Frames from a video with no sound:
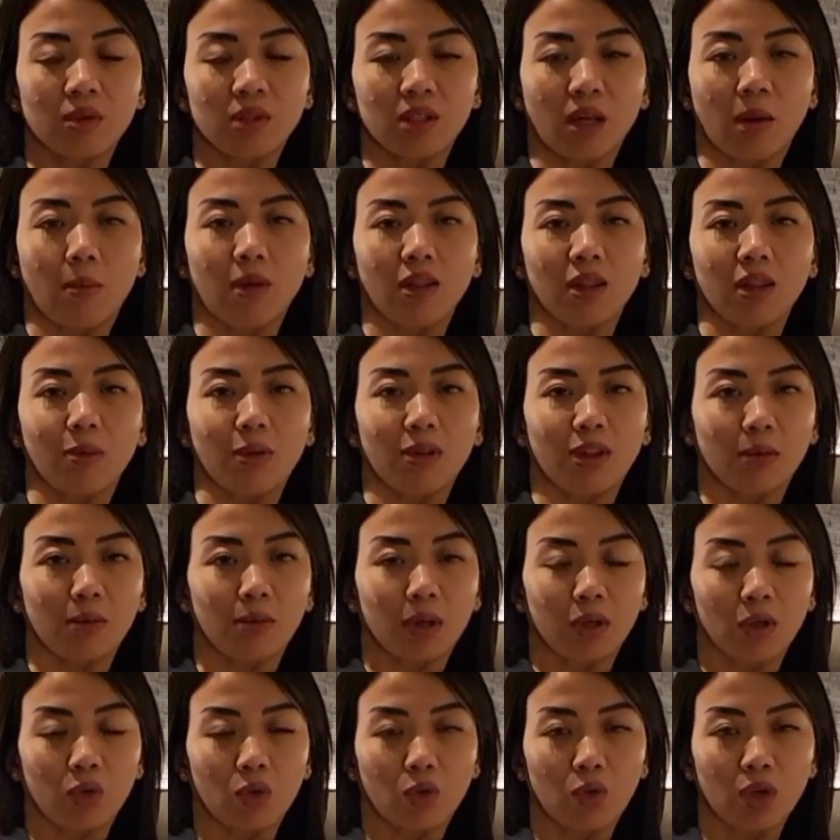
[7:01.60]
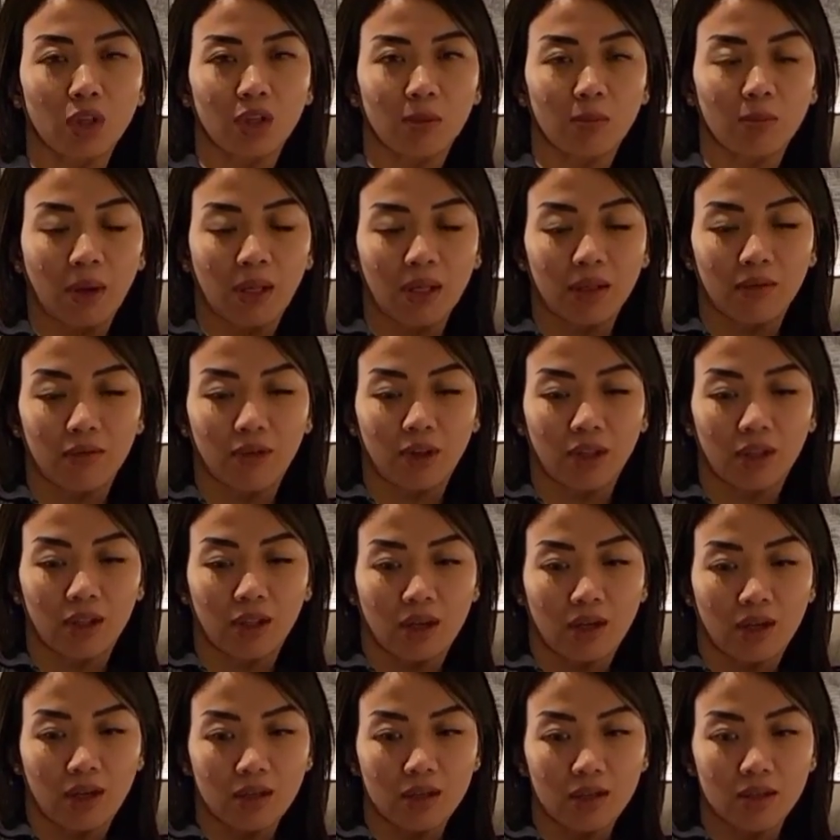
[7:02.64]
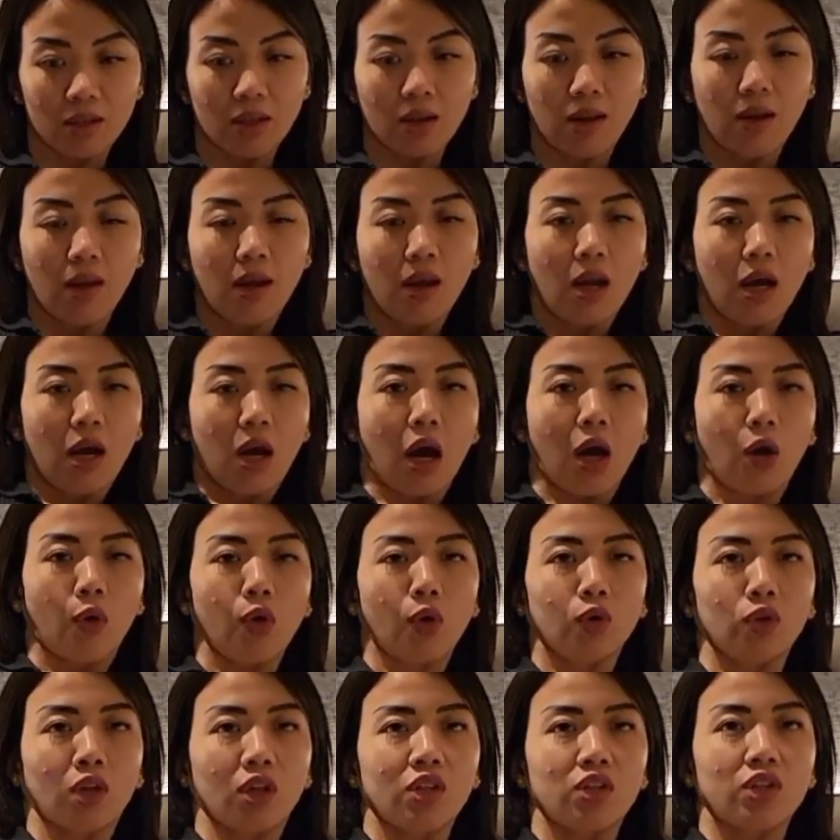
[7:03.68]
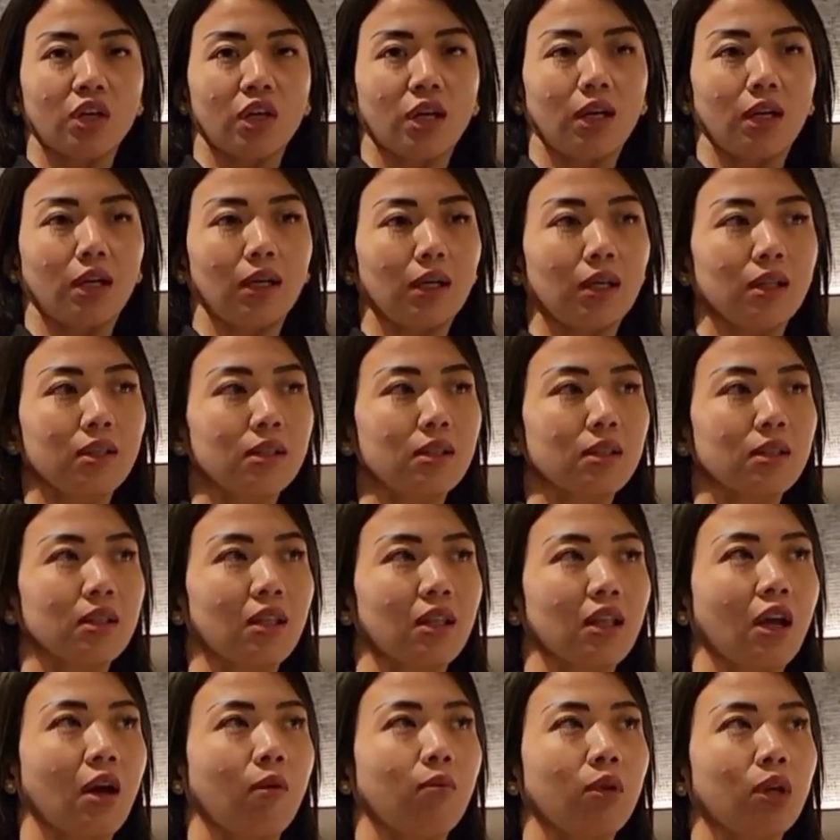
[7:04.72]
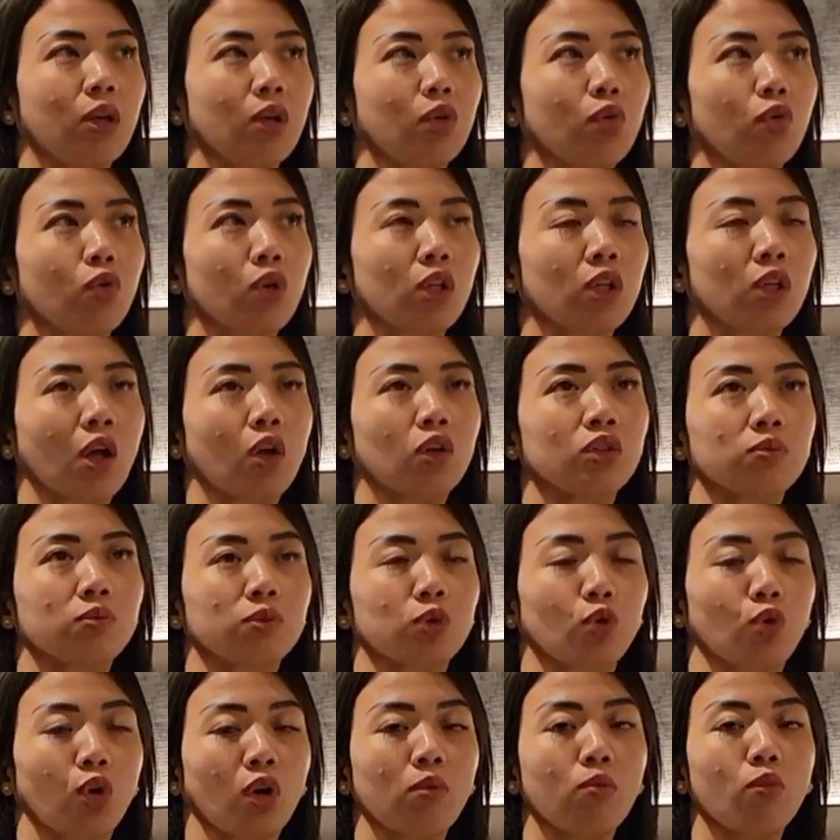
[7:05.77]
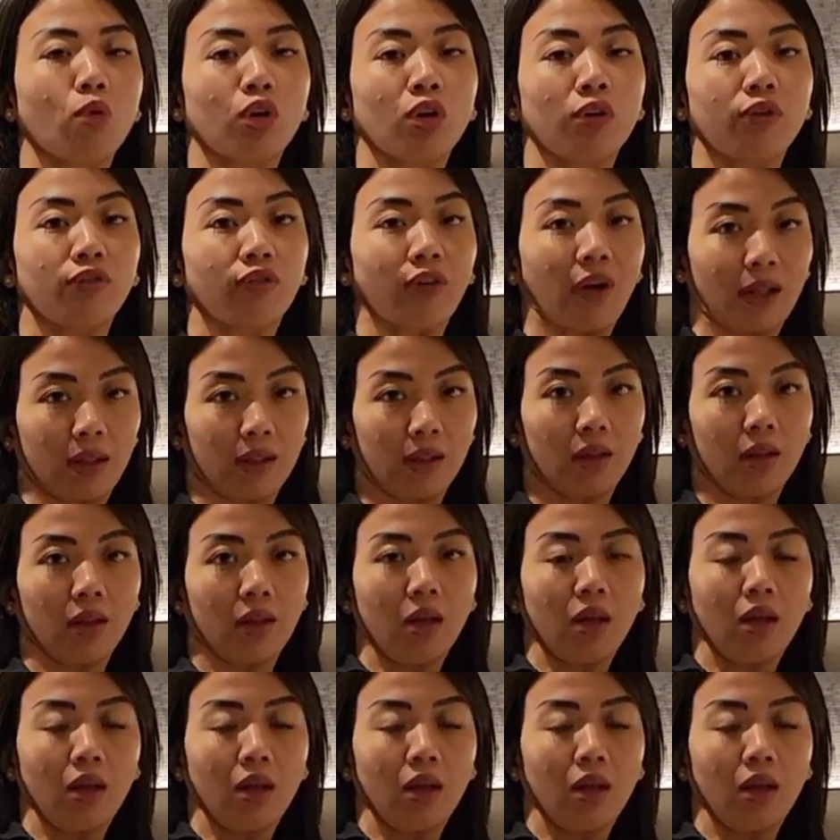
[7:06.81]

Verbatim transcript: bersama teman-temanku di tempat fitness aku ikutan challenge 3 minggu kita harus turunin body fat